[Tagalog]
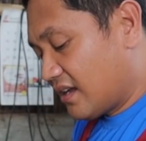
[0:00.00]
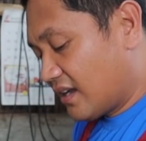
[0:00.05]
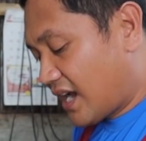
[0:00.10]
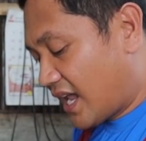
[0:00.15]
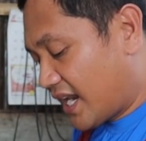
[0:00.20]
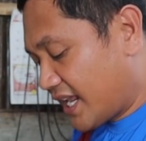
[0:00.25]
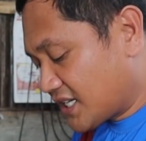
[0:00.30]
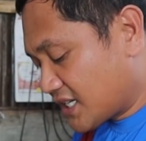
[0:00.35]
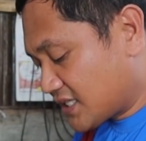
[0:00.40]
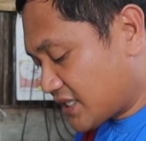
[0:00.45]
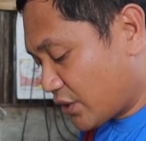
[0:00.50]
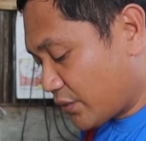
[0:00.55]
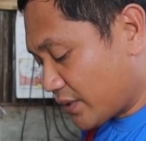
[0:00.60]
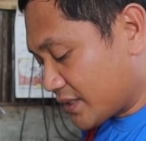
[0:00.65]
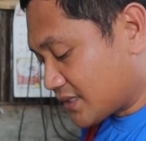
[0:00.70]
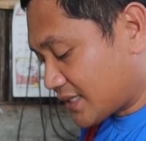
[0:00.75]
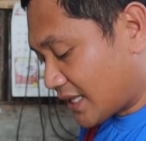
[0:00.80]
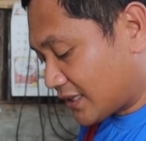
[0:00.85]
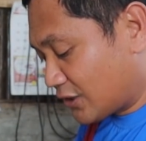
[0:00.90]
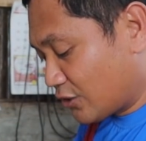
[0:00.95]
Galing sa
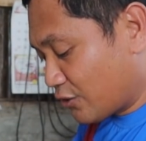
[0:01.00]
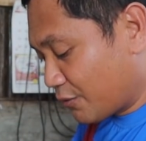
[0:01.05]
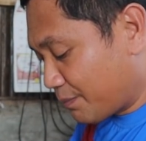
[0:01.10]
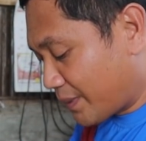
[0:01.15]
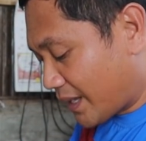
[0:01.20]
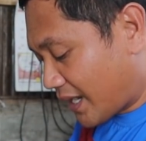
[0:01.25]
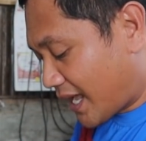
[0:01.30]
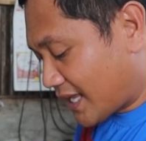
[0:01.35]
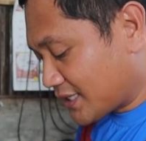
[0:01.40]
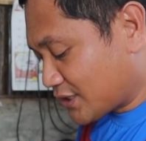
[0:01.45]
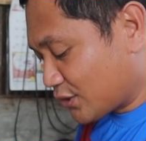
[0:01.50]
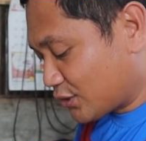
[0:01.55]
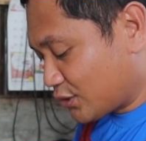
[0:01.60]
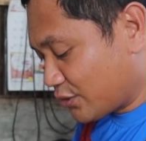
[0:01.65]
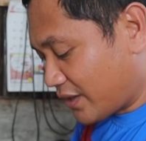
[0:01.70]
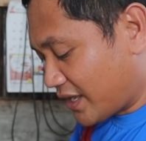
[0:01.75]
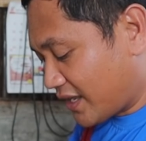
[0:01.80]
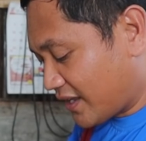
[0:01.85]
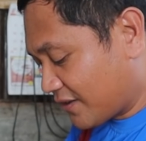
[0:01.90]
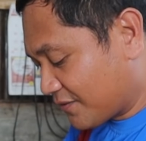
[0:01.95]
US. Tatlong piraso
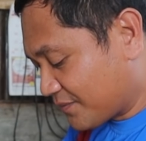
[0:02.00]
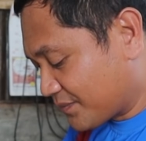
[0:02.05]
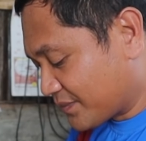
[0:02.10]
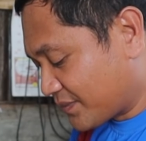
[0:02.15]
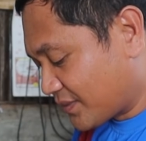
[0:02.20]
to eh.